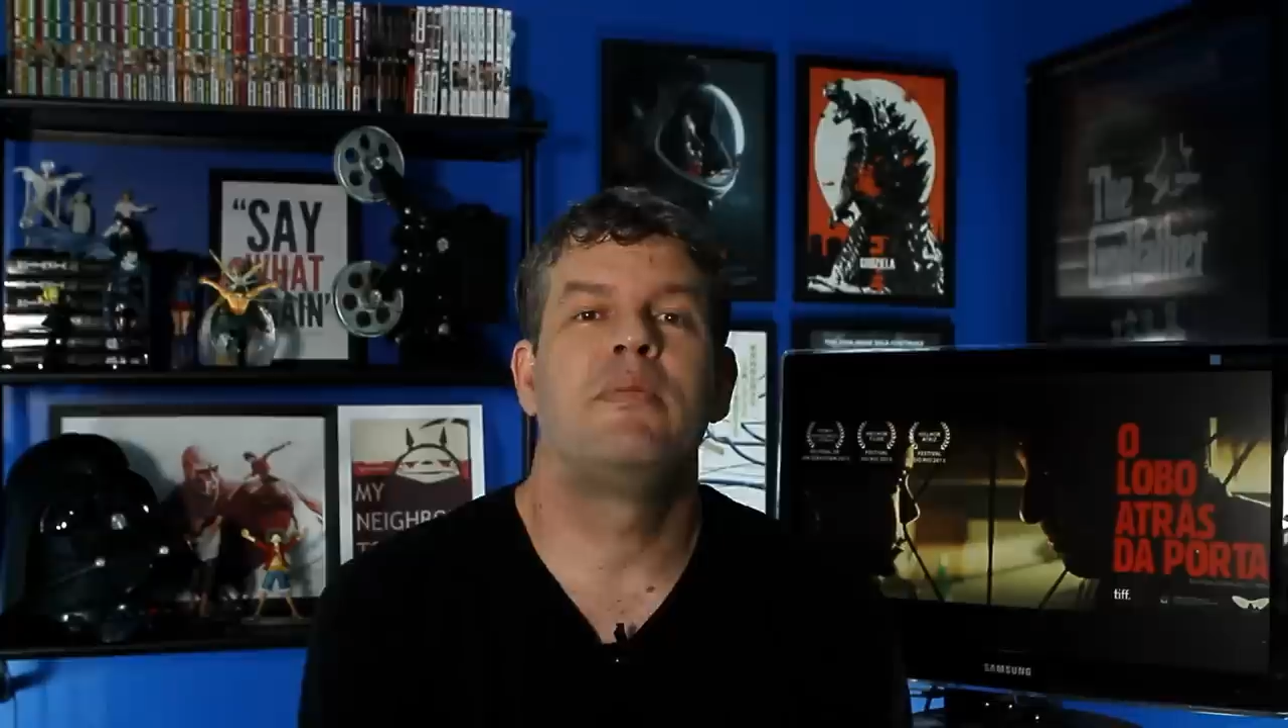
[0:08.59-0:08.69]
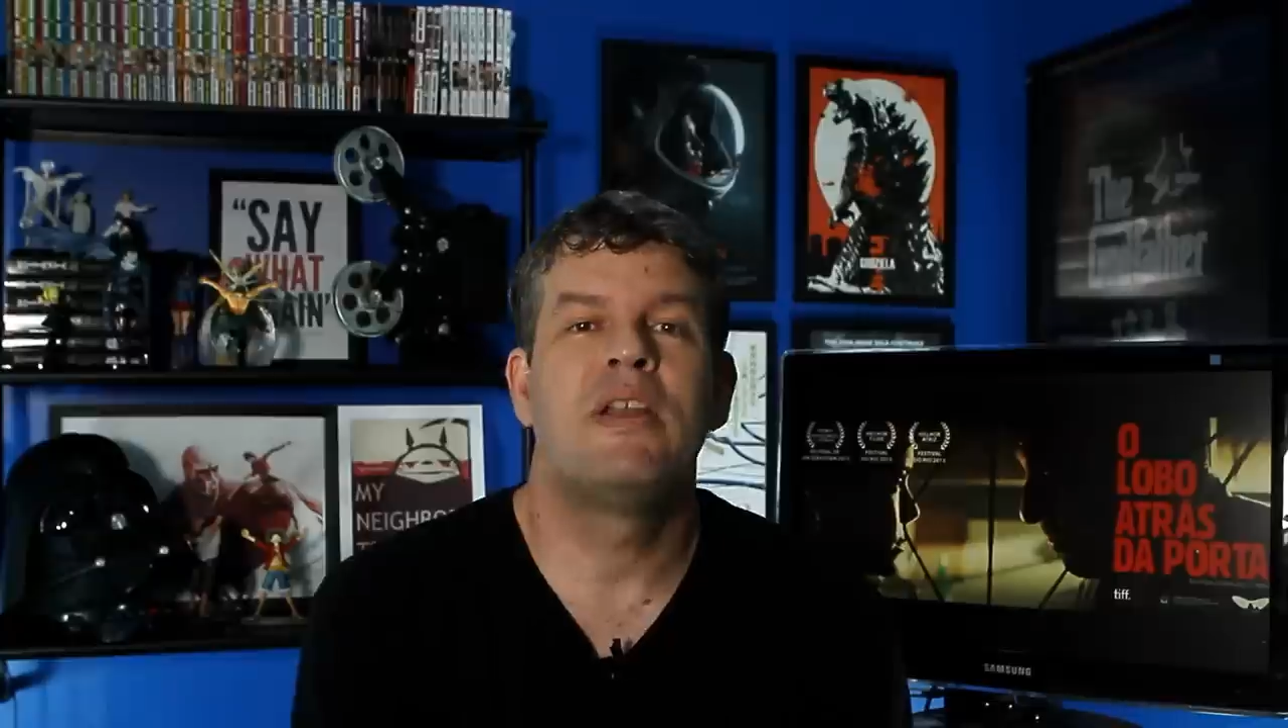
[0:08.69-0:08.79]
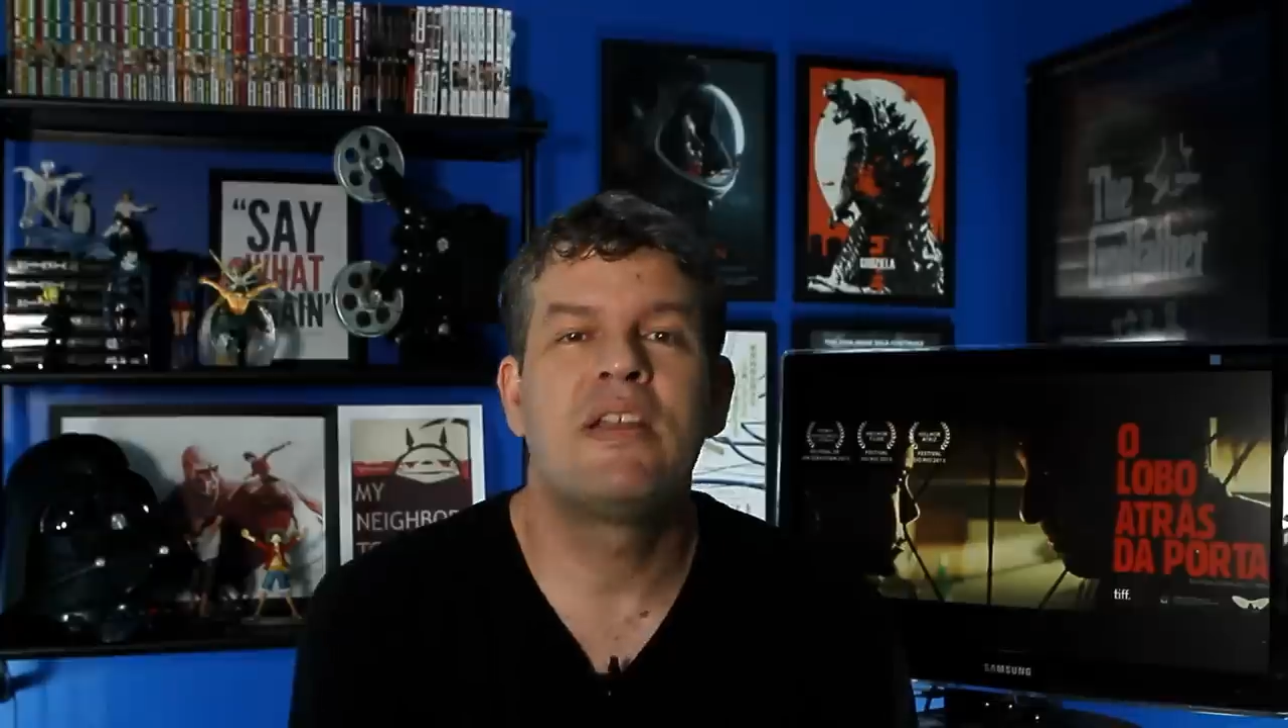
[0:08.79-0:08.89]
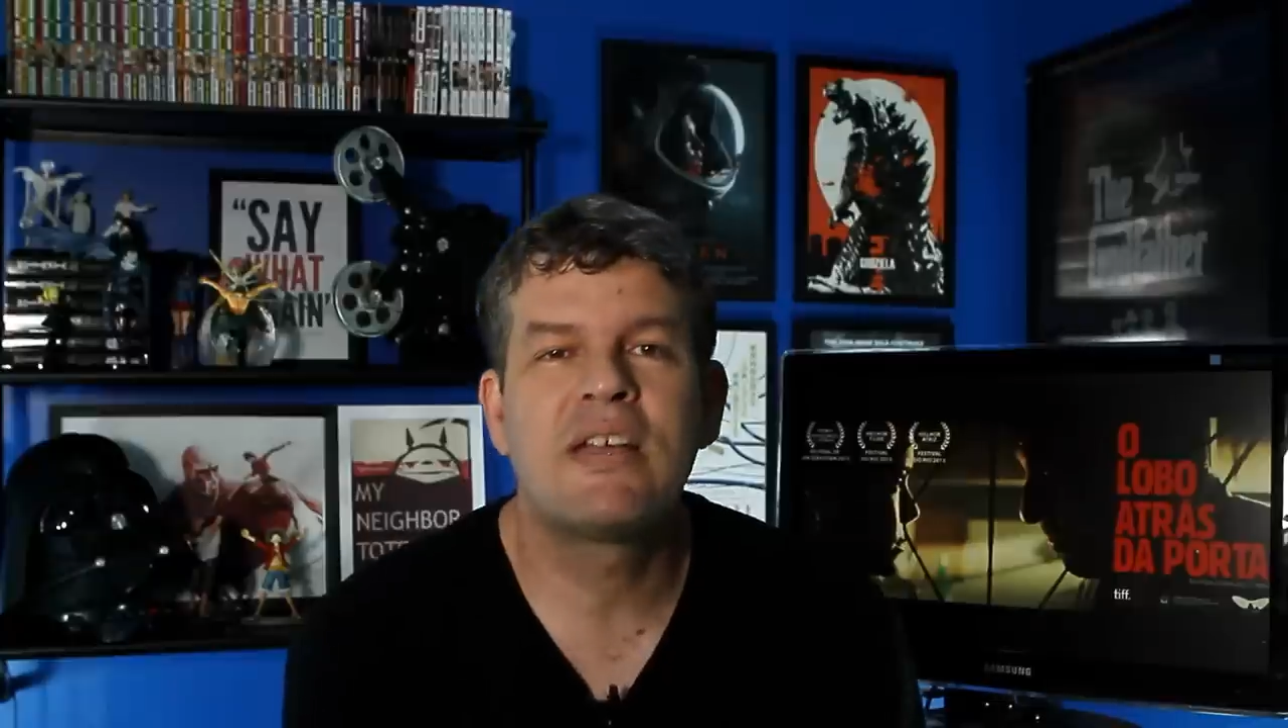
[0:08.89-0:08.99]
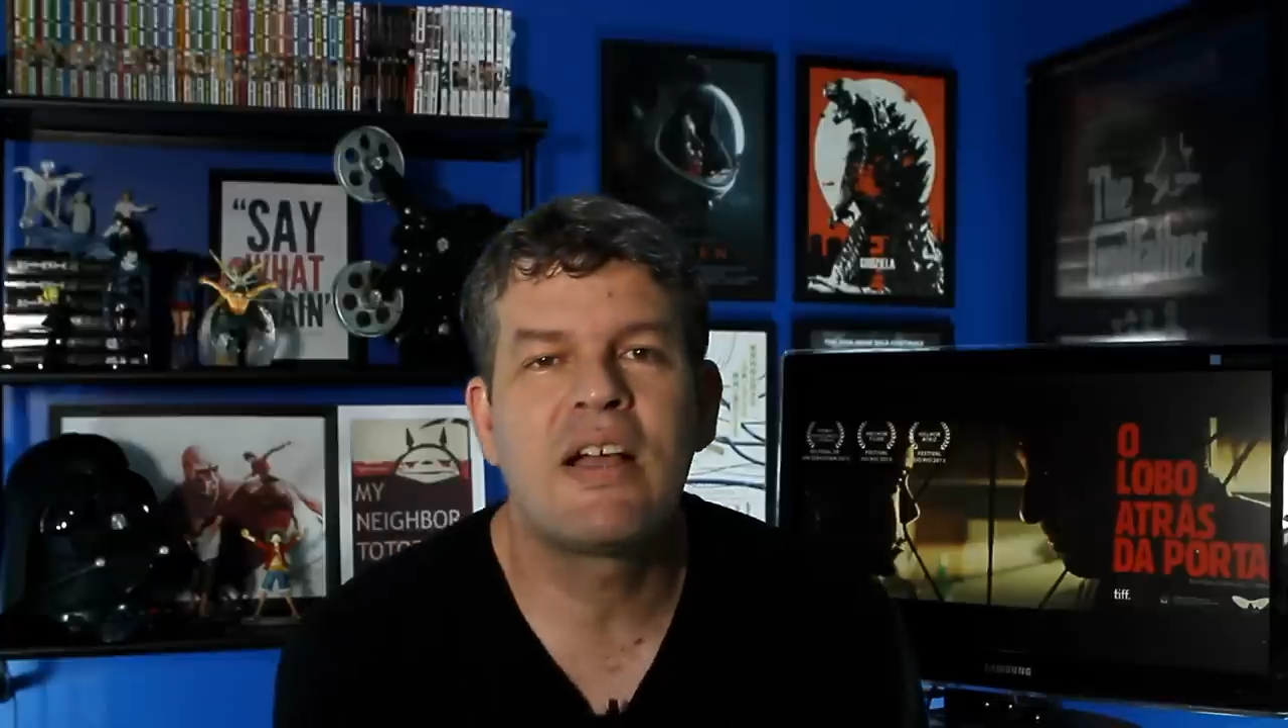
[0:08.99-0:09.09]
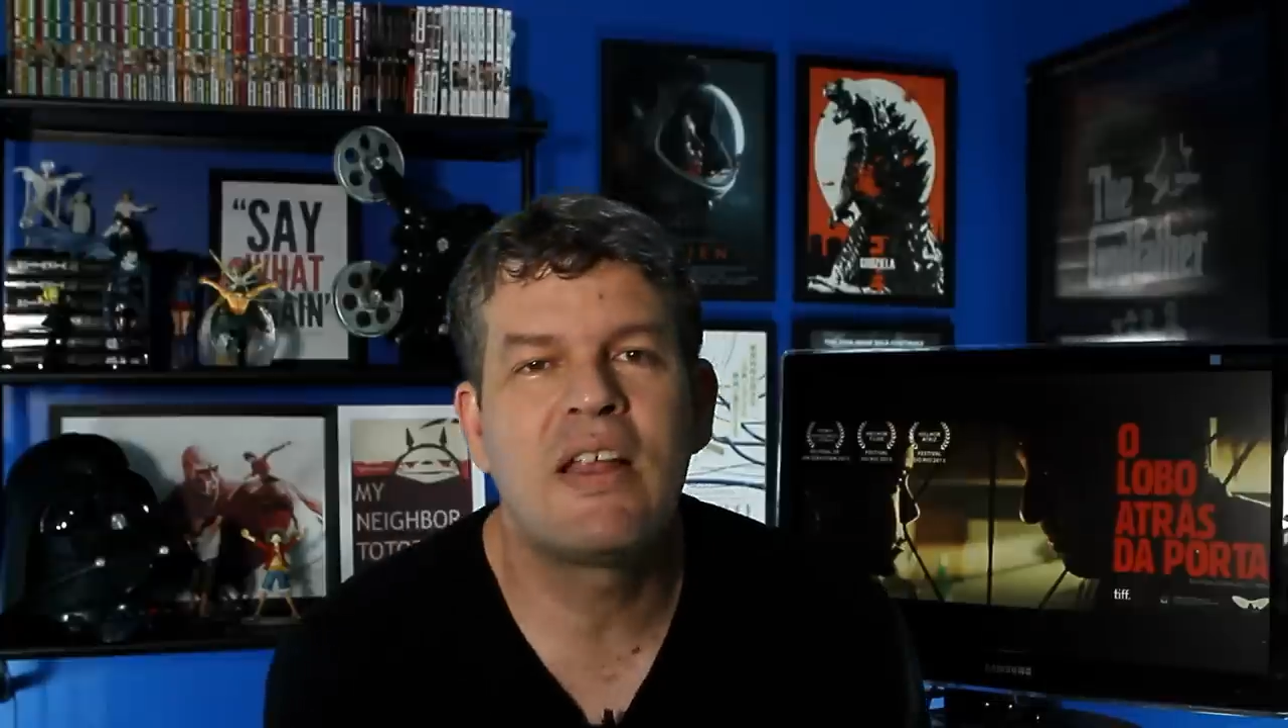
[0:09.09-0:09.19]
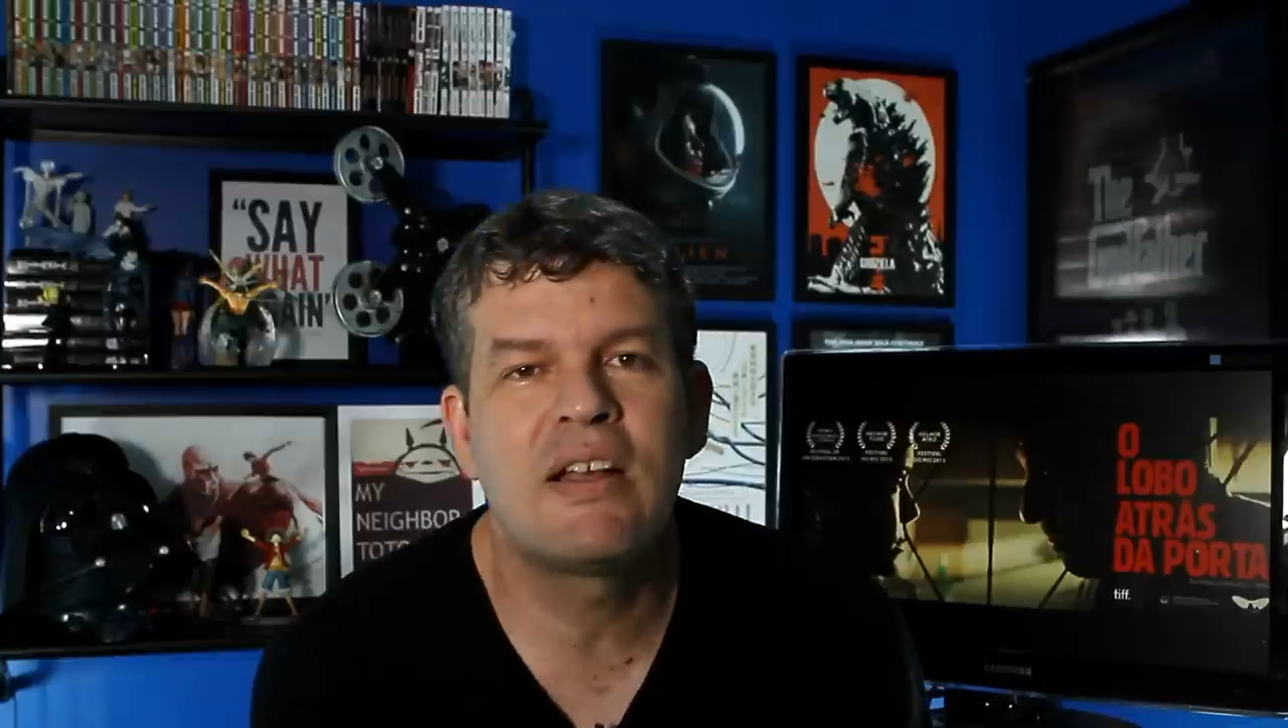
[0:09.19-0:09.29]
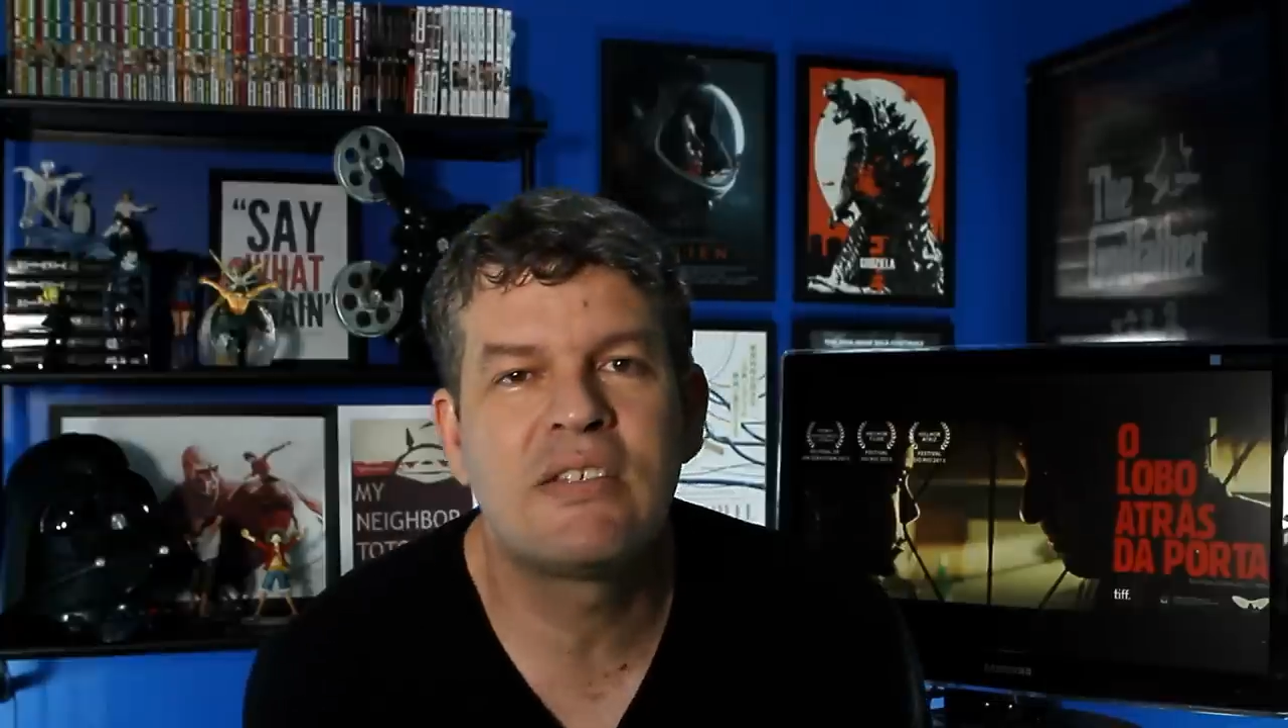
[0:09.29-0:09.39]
Beleza, galera?